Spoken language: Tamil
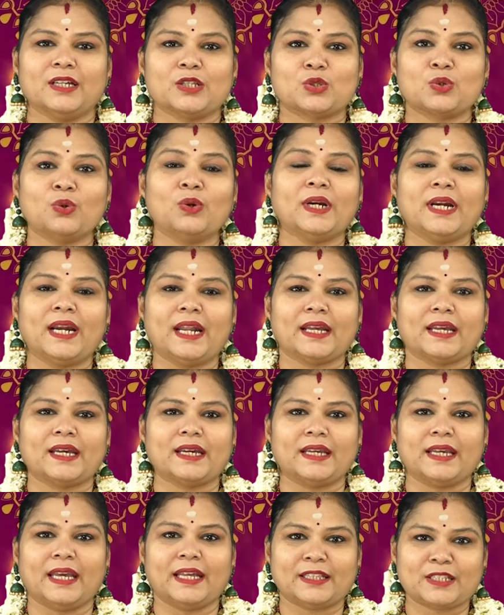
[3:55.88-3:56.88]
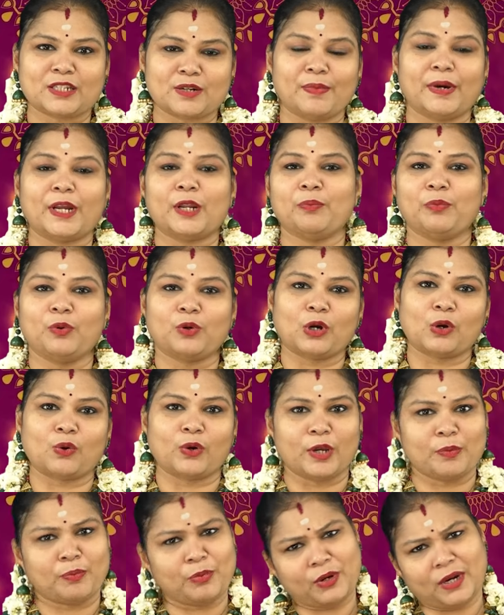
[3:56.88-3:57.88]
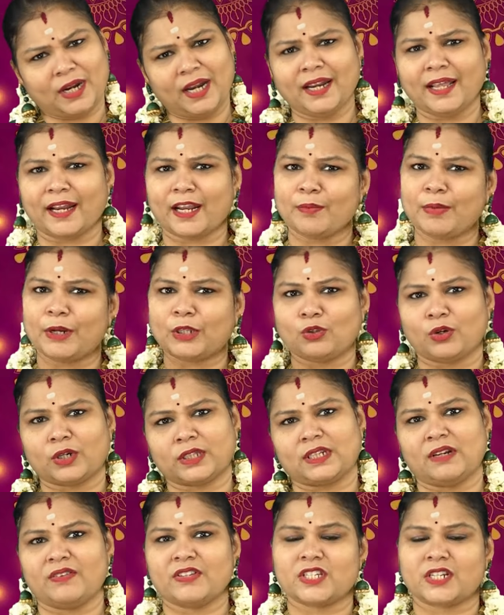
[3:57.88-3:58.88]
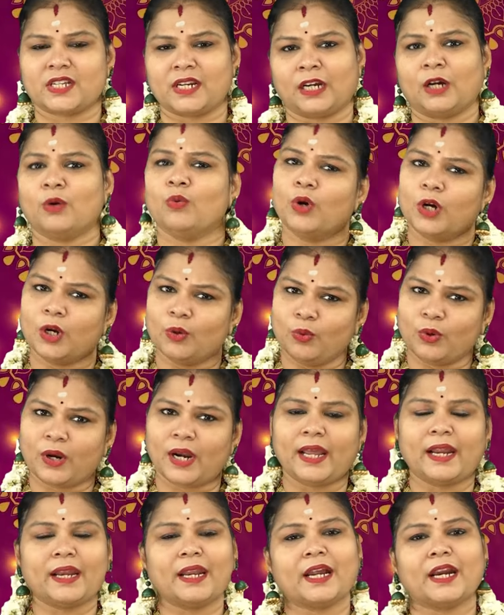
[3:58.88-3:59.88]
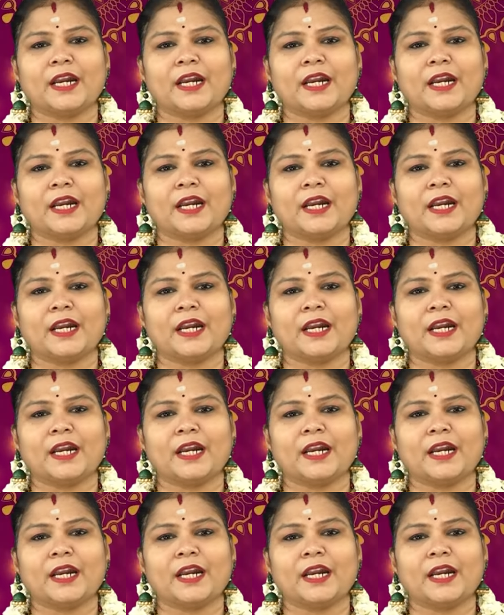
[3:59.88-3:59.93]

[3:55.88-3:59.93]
சூழ்நிலைக்கு ஏற்ற மாதிரி பூக்கக்கூடிய பூக்களை நிறைய பேர் தோட்டத்தில் வச்சுருக்குறாங்க உங்கள் ஊரில் என்ன